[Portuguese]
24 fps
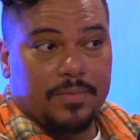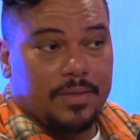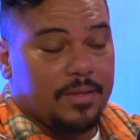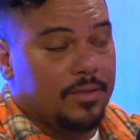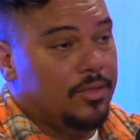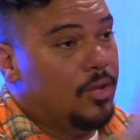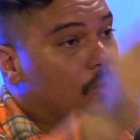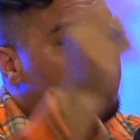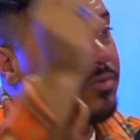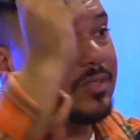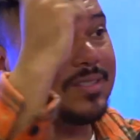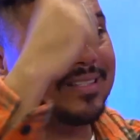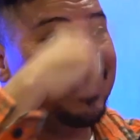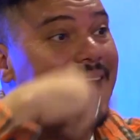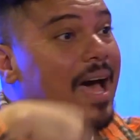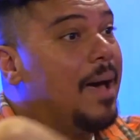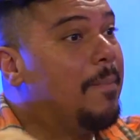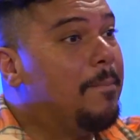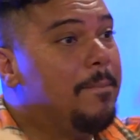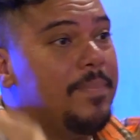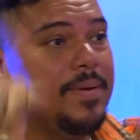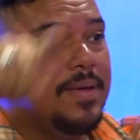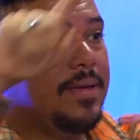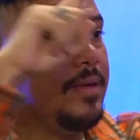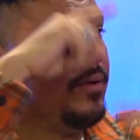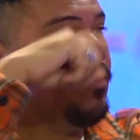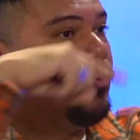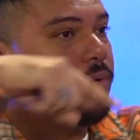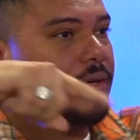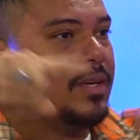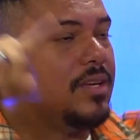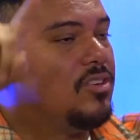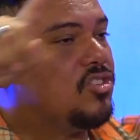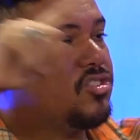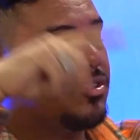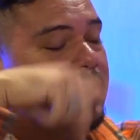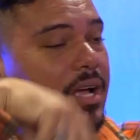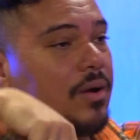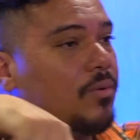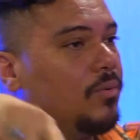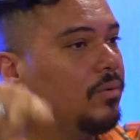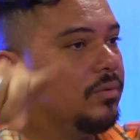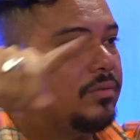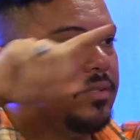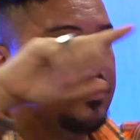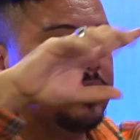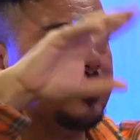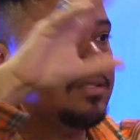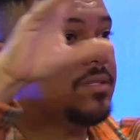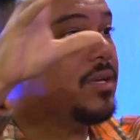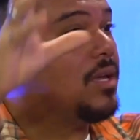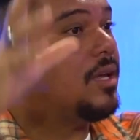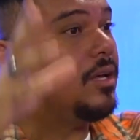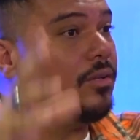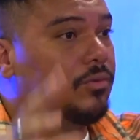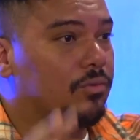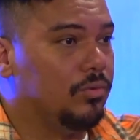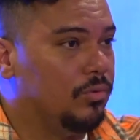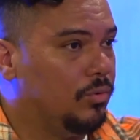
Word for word: Não sabe o que está acontecendo.